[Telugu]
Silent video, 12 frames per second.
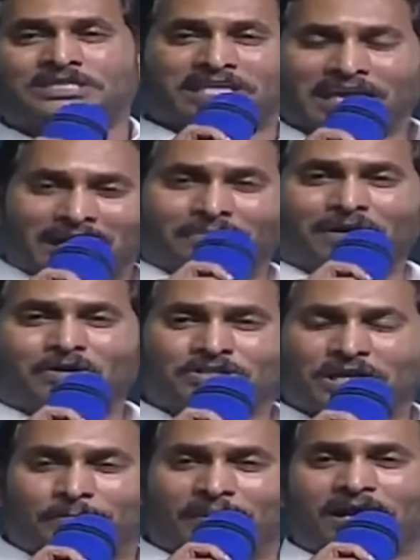ప్రతి చెల్లెమ్మకు
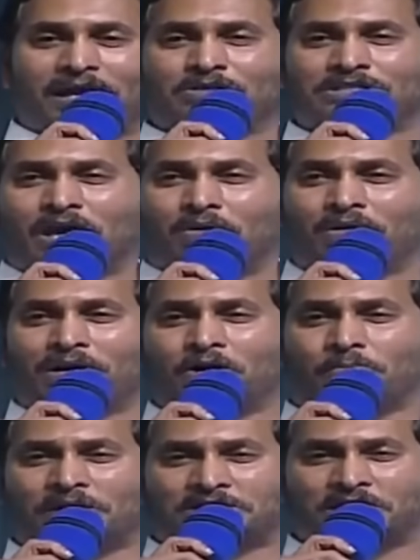చెప్పగలుగుతా
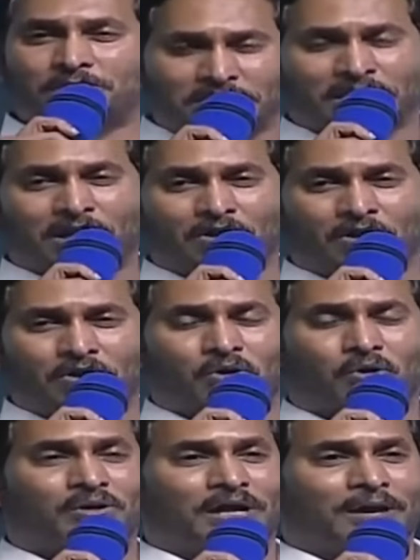ఉన్నాడు ప్రతి మీటింగ్లోనూ
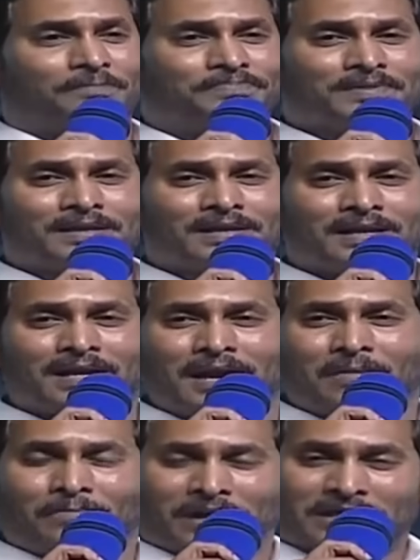కూడా
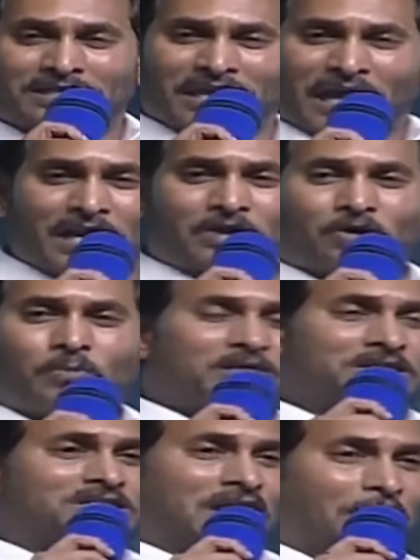ప్రతి అన్నకు
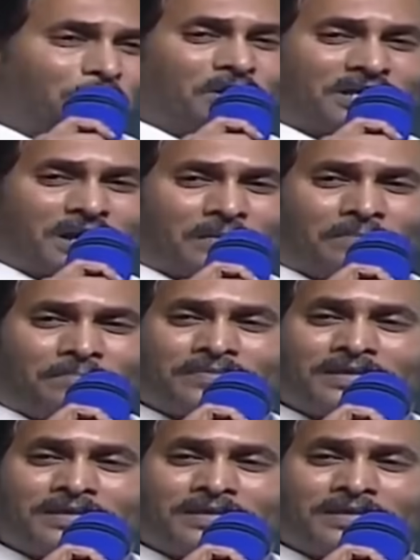ప్రతి తమ్ముడికి